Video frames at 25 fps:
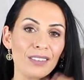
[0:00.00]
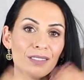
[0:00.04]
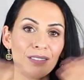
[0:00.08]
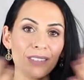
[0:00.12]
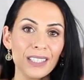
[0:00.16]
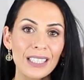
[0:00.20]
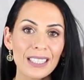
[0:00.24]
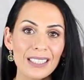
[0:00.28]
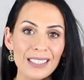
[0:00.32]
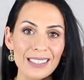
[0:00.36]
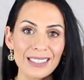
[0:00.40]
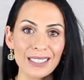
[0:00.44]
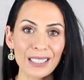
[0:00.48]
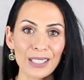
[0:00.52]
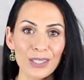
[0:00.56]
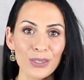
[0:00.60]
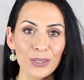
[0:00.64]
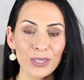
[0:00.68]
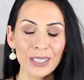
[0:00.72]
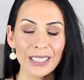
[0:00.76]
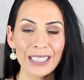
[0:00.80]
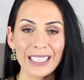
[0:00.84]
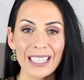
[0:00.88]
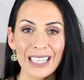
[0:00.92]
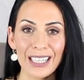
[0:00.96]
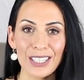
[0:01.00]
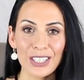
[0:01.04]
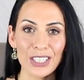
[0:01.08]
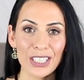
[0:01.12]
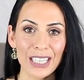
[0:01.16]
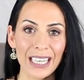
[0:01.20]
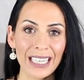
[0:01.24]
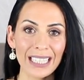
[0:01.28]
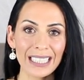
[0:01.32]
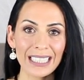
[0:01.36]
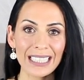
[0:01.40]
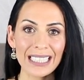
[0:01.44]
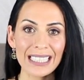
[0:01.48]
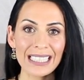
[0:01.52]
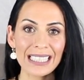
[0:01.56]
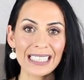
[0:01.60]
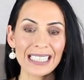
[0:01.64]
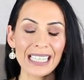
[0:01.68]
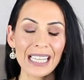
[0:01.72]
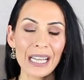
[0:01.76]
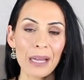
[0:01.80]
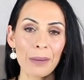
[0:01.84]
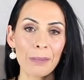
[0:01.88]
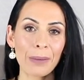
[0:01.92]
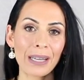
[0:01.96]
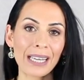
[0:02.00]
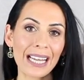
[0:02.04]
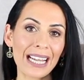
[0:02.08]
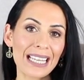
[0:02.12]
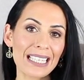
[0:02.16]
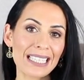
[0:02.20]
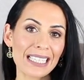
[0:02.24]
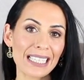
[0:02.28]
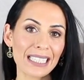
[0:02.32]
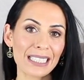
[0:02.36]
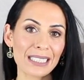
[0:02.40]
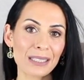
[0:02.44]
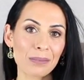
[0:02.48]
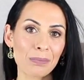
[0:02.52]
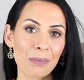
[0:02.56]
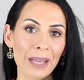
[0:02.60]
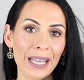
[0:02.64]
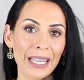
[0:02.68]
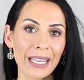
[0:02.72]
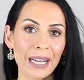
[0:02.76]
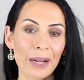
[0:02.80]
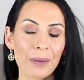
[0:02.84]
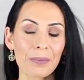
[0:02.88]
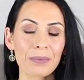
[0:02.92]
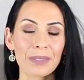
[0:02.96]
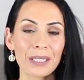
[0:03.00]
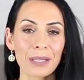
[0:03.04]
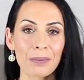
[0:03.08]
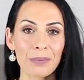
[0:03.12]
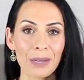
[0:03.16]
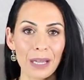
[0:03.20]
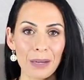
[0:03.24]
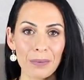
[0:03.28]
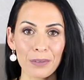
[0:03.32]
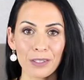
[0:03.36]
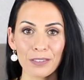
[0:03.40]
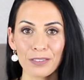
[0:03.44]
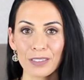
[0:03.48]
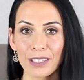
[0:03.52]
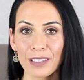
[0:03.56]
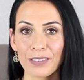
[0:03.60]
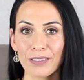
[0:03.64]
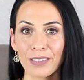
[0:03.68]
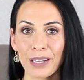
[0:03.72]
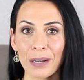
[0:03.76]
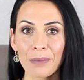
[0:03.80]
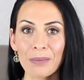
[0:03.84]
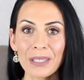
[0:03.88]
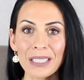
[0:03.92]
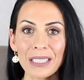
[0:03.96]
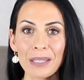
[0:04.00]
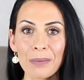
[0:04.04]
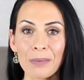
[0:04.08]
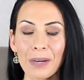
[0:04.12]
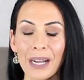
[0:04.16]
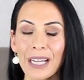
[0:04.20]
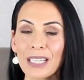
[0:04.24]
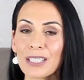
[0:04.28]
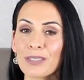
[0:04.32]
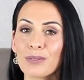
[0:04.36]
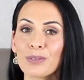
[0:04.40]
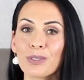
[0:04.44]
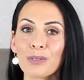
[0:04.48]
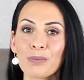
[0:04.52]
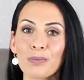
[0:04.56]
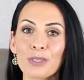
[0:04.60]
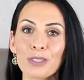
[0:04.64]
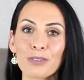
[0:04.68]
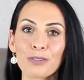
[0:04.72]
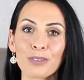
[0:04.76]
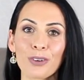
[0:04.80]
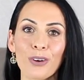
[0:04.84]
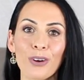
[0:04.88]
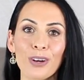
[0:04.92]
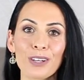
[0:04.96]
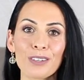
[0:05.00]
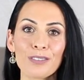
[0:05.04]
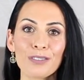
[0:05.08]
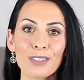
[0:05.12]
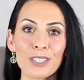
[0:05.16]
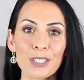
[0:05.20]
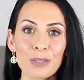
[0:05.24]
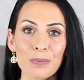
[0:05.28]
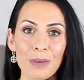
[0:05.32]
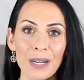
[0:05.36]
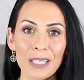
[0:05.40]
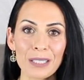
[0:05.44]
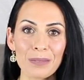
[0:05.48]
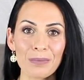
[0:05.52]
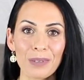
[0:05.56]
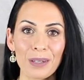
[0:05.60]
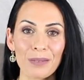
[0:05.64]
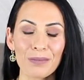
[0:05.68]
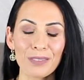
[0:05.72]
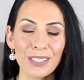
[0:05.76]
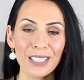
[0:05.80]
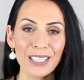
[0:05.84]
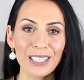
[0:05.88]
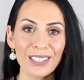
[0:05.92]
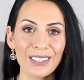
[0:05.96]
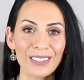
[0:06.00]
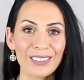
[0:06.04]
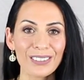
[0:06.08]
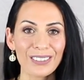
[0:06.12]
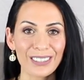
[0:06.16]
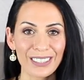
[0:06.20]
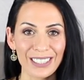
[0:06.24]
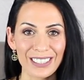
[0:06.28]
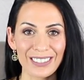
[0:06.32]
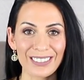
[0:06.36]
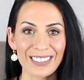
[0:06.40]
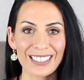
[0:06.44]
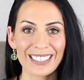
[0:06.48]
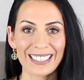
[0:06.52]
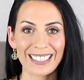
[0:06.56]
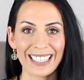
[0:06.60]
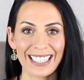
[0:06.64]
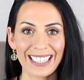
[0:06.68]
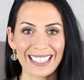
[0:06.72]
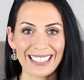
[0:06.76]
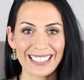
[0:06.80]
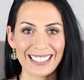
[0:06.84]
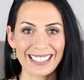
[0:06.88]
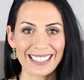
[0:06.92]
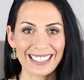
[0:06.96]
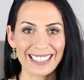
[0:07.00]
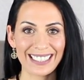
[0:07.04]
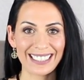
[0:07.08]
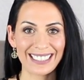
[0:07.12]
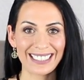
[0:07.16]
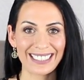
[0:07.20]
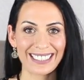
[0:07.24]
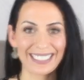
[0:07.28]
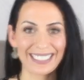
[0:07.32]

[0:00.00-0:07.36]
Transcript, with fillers: wie dieser Look hier entstanden ist, mein Alltags-Make-up, dann bleibt auf jeden Fall mit dabei. Ich würde mich freuen. Viel Spaß beim Video und los geht's.